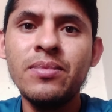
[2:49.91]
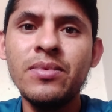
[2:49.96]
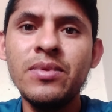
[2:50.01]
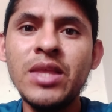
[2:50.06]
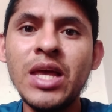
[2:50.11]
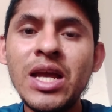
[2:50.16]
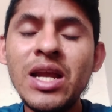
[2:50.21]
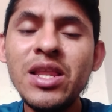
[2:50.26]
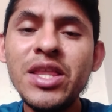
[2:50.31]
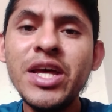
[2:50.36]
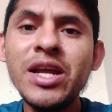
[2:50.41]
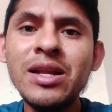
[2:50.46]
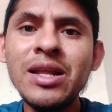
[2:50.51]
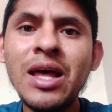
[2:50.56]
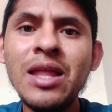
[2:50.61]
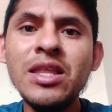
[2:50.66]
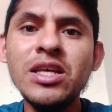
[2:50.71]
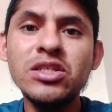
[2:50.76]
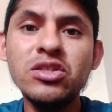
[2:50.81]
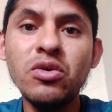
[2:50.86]
de Hilde
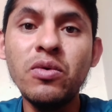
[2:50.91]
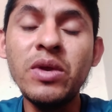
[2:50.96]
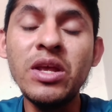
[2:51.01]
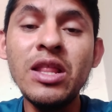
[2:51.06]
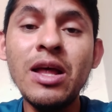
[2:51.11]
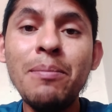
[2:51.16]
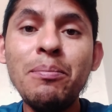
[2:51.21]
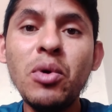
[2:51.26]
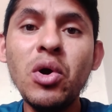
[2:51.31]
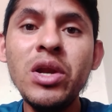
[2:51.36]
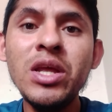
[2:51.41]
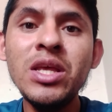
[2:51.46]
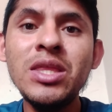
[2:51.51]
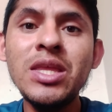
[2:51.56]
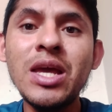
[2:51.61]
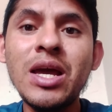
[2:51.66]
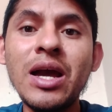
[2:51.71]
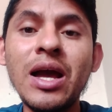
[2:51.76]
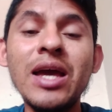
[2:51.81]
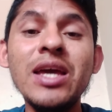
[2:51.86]
Hernández, sobrina
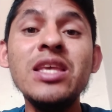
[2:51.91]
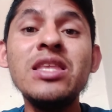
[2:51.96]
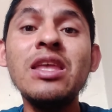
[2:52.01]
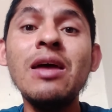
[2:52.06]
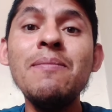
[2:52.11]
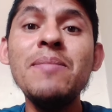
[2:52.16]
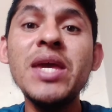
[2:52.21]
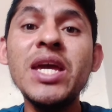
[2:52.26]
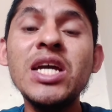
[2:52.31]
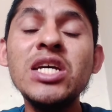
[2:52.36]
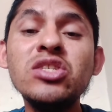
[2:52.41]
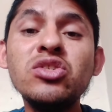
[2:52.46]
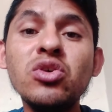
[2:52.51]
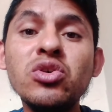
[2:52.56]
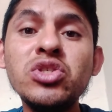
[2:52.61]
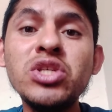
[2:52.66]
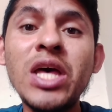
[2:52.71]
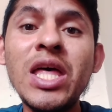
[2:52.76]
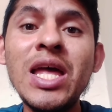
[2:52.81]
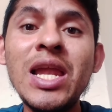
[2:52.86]
política, y también es
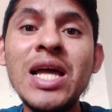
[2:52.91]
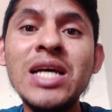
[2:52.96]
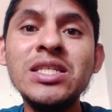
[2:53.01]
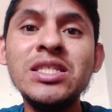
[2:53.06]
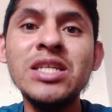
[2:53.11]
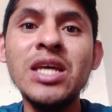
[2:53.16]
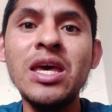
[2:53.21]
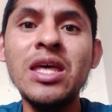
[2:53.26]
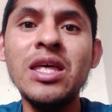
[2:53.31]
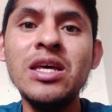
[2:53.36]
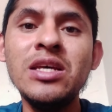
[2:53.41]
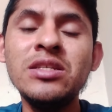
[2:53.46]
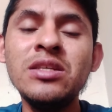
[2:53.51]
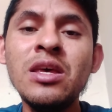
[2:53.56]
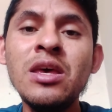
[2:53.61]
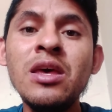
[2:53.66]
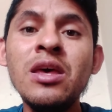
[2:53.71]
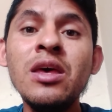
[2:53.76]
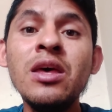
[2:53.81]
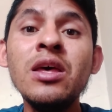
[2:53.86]
socia de las sedes,